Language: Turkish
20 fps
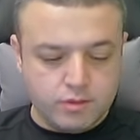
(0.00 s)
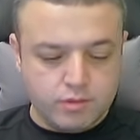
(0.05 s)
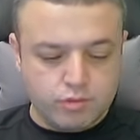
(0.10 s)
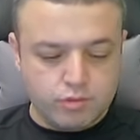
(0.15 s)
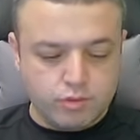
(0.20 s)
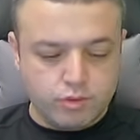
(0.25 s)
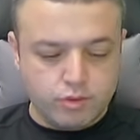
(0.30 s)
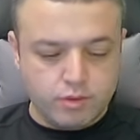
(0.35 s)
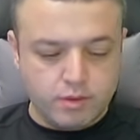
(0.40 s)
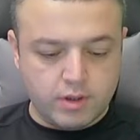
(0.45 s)

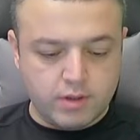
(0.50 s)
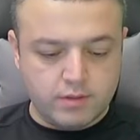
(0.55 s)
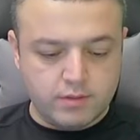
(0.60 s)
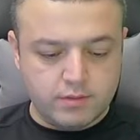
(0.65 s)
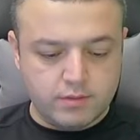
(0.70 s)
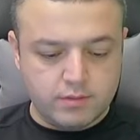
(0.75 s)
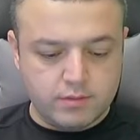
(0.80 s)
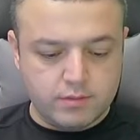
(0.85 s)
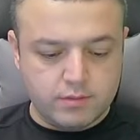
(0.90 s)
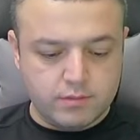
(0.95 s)
Böyle
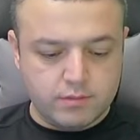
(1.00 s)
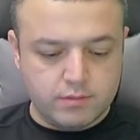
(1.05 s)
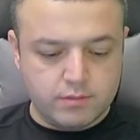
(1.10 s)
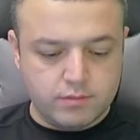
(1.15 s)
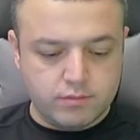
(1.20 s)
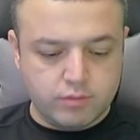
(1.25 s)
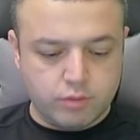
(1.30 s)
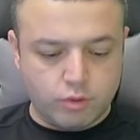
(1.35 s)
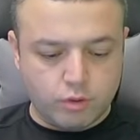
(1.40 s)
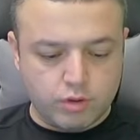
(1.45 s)

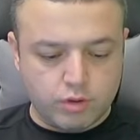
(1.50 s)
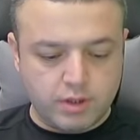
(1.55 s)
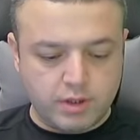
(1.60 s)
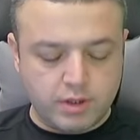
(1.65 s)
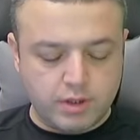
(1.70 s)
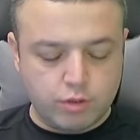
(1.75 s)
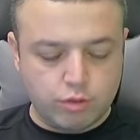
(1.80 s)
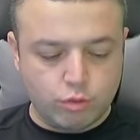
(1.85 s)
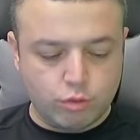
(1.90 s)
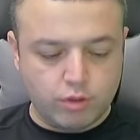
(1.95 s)

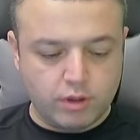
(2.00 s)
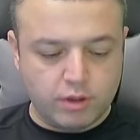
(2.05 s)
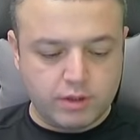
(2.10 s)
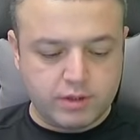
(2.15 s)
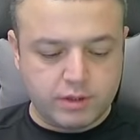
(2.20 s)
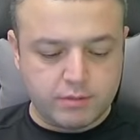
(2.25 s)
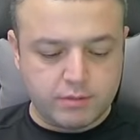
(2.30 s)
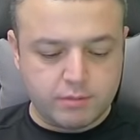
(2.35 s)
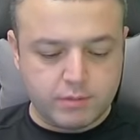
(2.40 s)
Oradan'a doğru atalım